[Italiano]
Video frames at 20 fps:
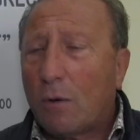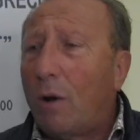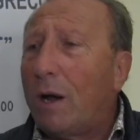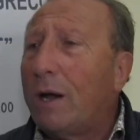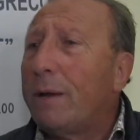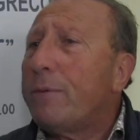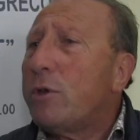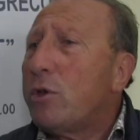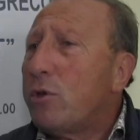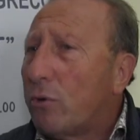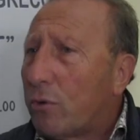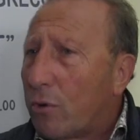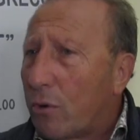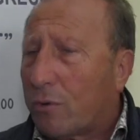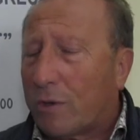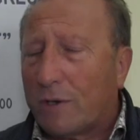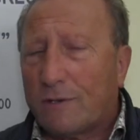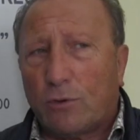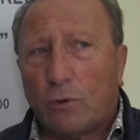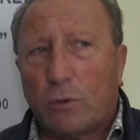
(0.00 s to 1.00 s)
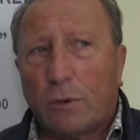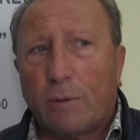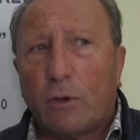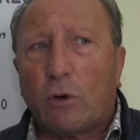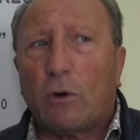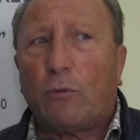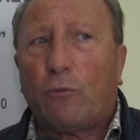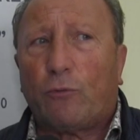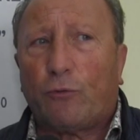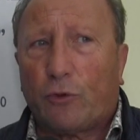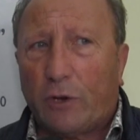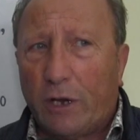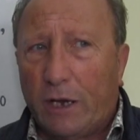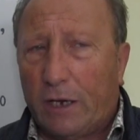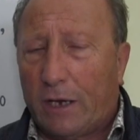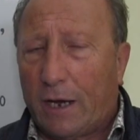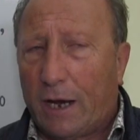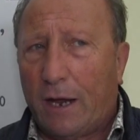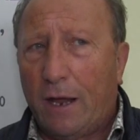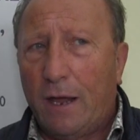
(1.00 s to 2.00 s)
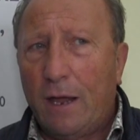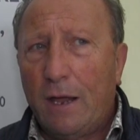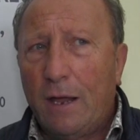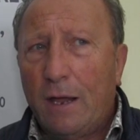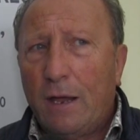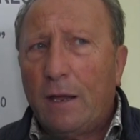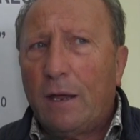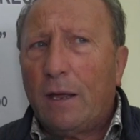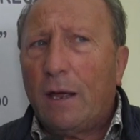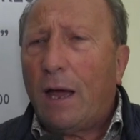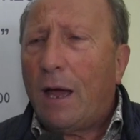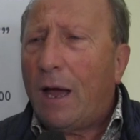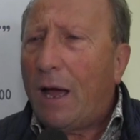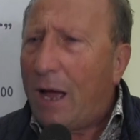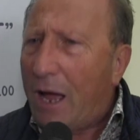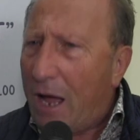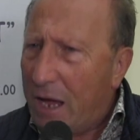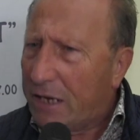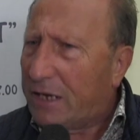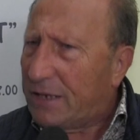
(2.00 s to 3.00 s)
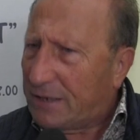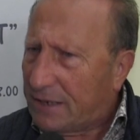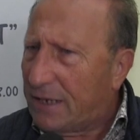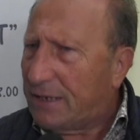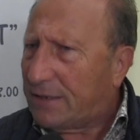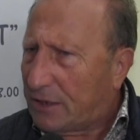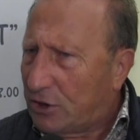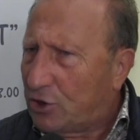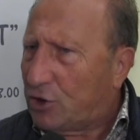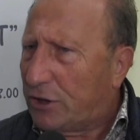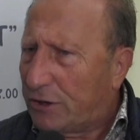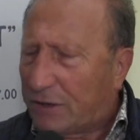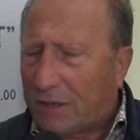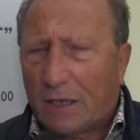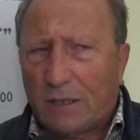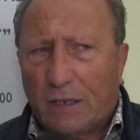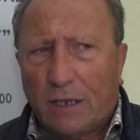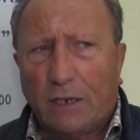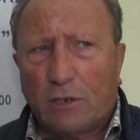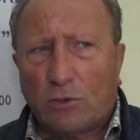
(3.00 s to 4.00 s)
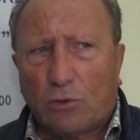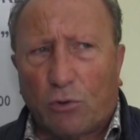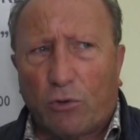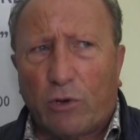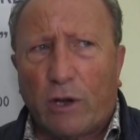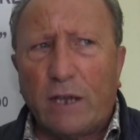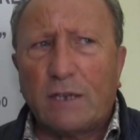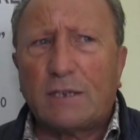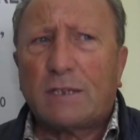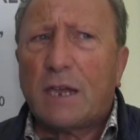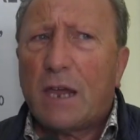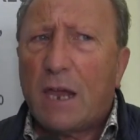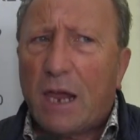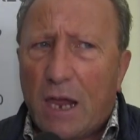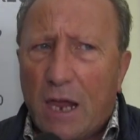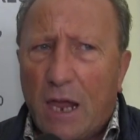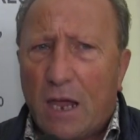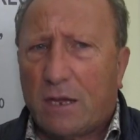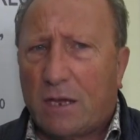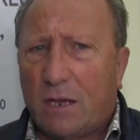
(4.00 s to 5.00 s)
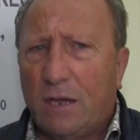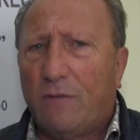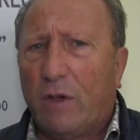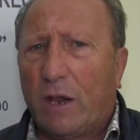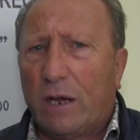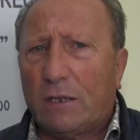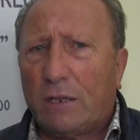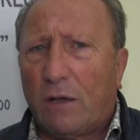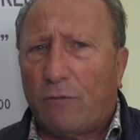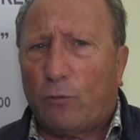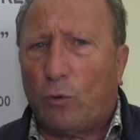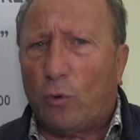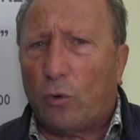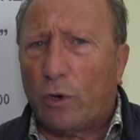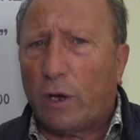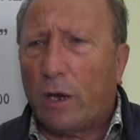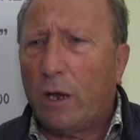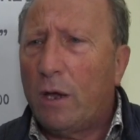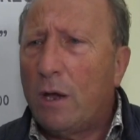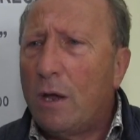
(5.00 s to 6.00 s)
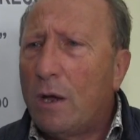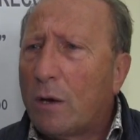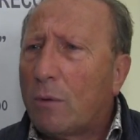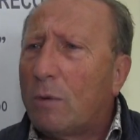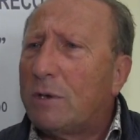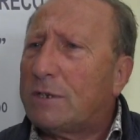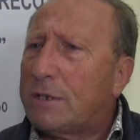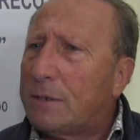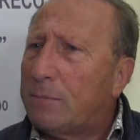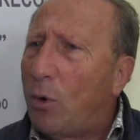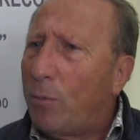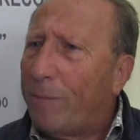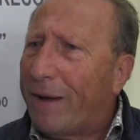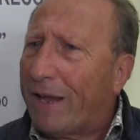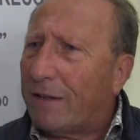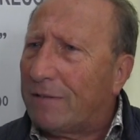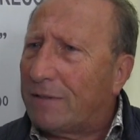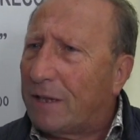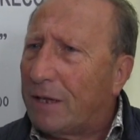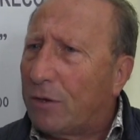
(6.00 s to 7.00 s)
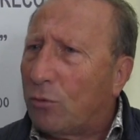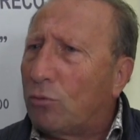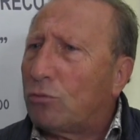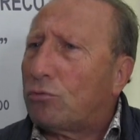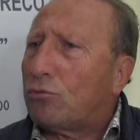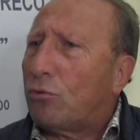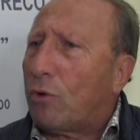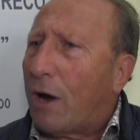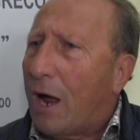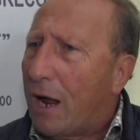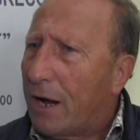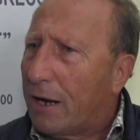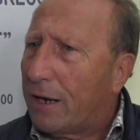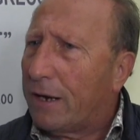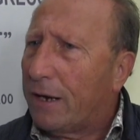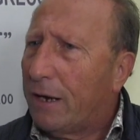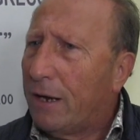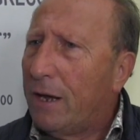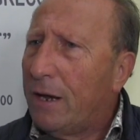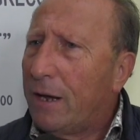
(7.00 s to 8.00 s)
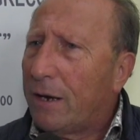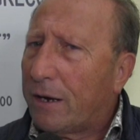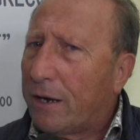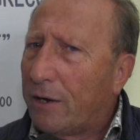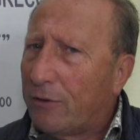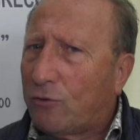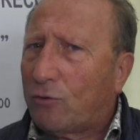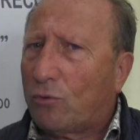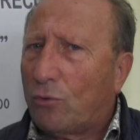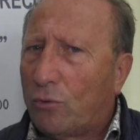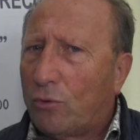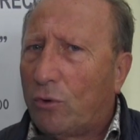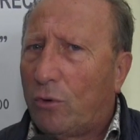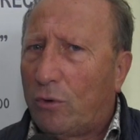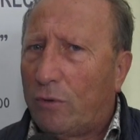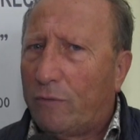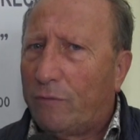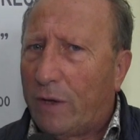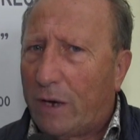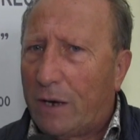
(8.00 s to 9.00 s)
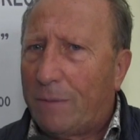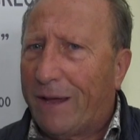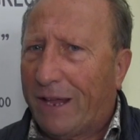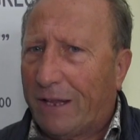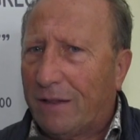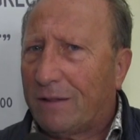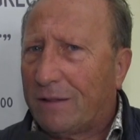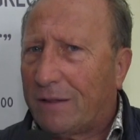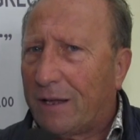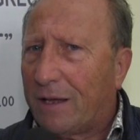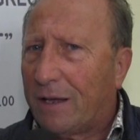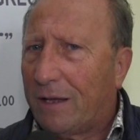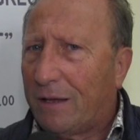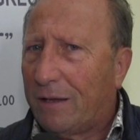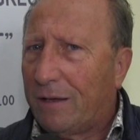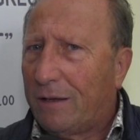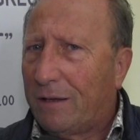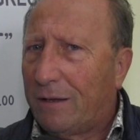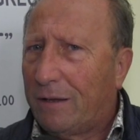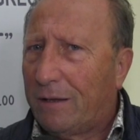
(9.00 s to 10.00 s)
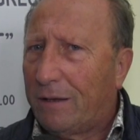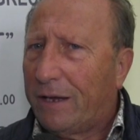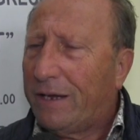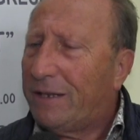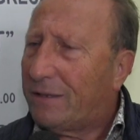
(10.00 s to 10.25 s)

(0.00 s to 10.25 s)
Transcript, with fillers: Quale migliore occasione per offrire agli stessi cittadini torresi e a chi viene da fuori questi momenti culturali che sono veramente eh,